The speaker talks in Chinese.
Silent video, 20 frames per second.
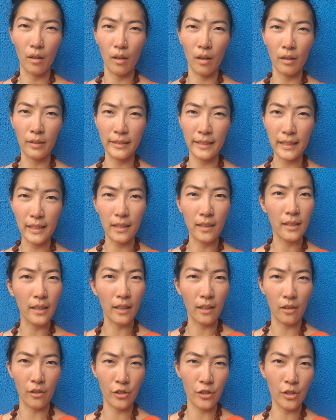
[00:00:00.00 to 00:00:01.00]
啊记忆这
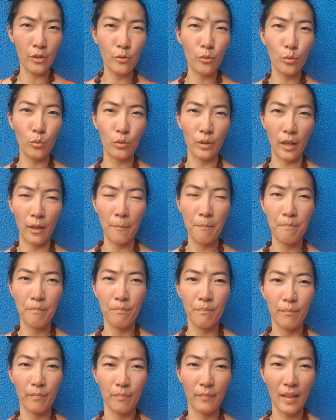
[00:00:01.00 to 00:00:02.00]
个深度呢，
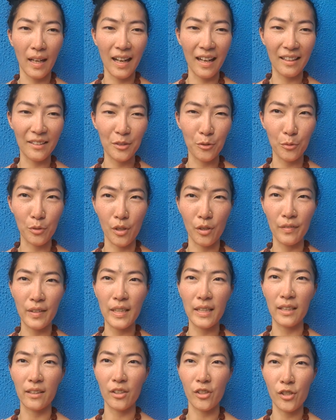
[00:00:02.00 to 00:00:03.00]
它就成为
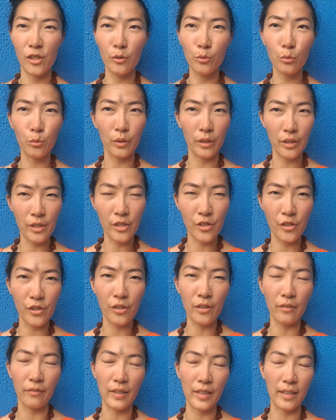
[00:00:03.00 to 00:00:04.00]
你的深度的认知
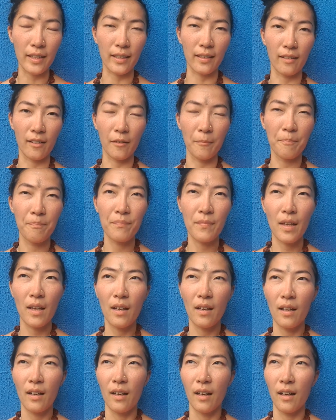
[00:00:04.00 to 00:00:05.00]
的问题了。
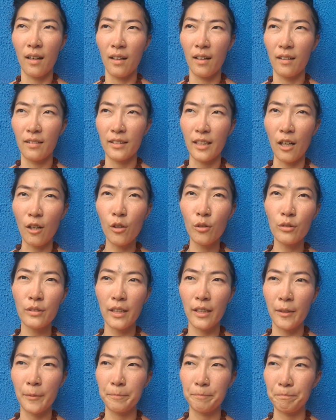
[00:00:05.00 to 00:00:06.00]
啊，然后
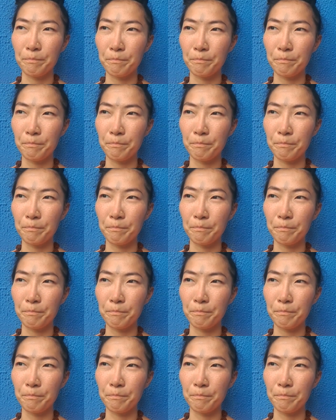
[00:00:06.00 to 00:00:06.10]
呢？